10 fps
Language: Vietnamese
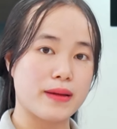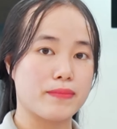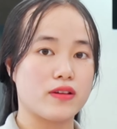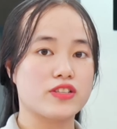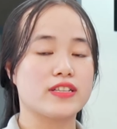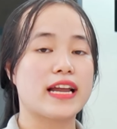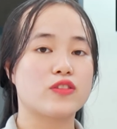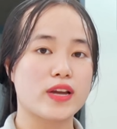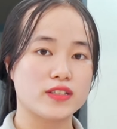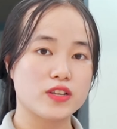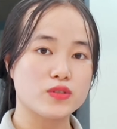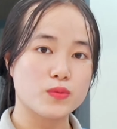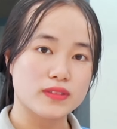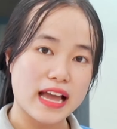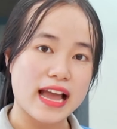đảm bảo sự an toàn cho
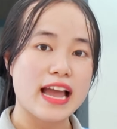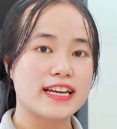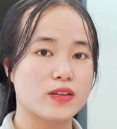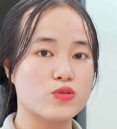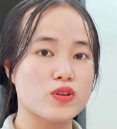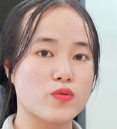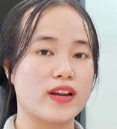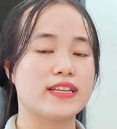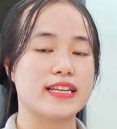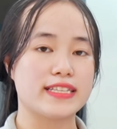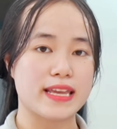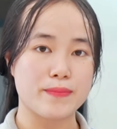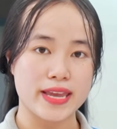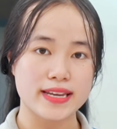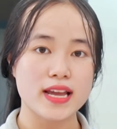chúng ta trong suốt quá trình chế
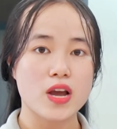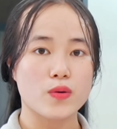biến,